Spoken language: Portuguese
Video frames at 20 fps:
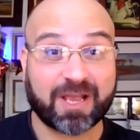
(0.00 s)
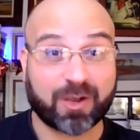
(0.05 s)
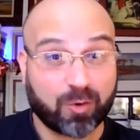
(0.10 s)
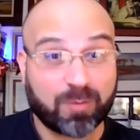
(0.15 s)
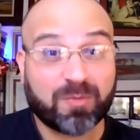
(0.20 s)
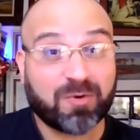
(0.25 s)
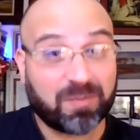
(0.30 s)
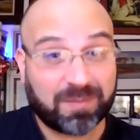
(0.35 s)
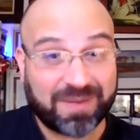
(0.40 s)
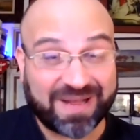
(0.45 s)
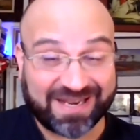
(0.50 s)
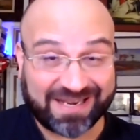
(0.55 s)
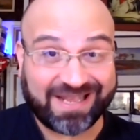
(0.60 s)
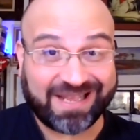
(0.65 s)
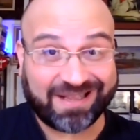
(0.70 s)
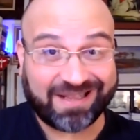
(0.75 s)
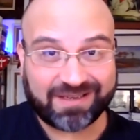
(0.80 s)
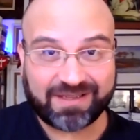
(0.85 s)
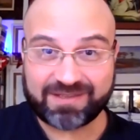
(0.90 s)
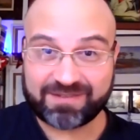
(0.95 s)
É como o
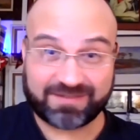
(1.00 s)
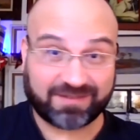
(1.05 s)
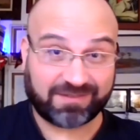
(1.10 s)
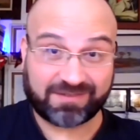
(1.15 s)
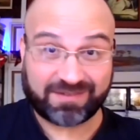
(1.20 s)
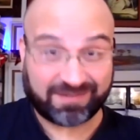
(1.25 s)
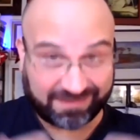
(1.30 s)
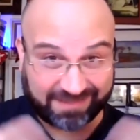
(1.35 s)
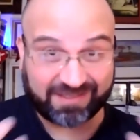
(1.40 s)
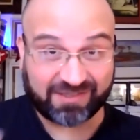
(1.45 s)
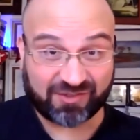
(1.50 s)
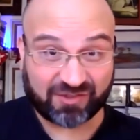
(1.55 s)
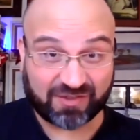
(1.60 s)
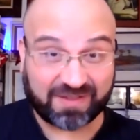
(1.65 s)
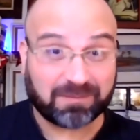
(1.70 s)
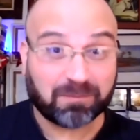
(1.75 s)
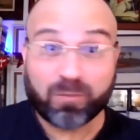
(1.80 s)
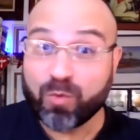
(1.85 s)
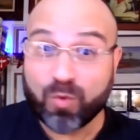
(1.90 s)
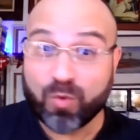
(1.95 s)
balé, né? Uhum. Você tem que
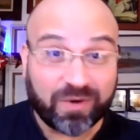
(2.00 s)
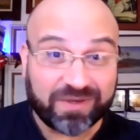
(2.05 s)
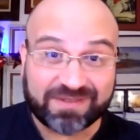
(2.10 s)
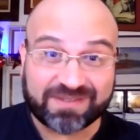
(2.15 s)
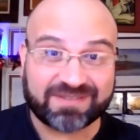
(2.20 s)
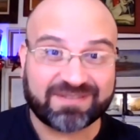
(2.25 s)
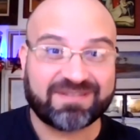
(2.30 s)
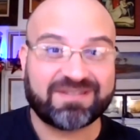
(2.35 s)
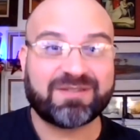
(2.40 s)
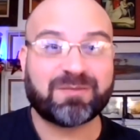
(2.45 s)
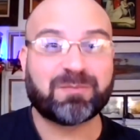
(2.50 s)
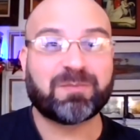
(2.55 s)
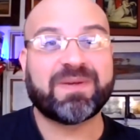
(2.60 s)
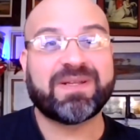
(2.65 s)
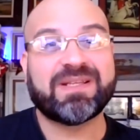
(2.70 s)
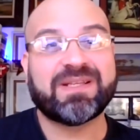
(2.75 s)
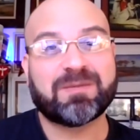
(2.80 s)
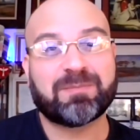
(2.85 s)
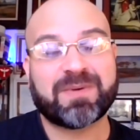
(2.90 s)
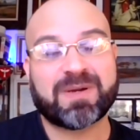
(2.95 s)
ter muita
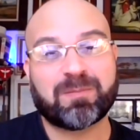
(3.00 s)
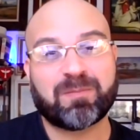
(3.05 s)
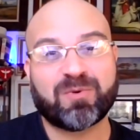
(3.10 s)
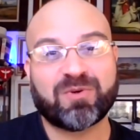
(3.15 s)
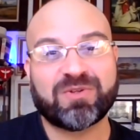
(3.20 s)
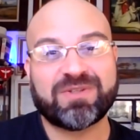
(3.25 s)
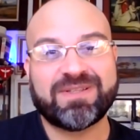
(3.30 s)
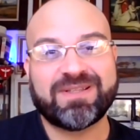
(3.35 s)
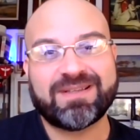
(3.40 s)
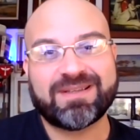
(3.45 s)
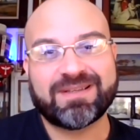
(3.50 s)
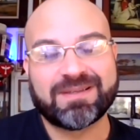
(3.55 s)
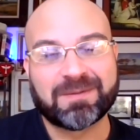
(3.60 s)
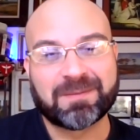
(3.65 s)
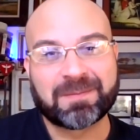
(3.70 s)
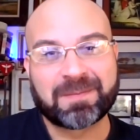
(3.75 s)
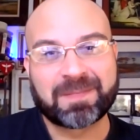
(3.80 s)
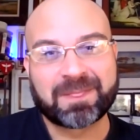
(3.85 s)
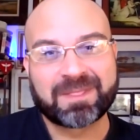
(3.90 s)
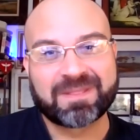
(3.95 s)
disciplina para poder.